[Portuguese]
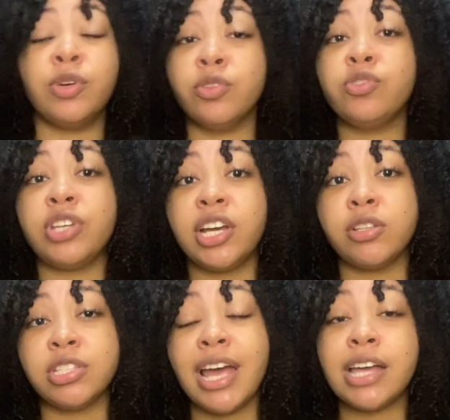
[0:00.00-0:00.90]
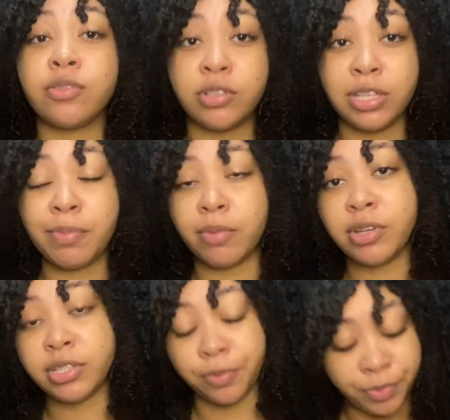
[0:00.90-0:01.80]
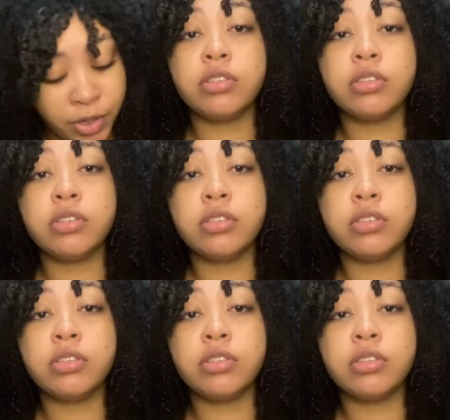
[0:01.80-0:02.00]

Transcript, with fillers: Quando não chega R$2,00, reais, quando tem promoção.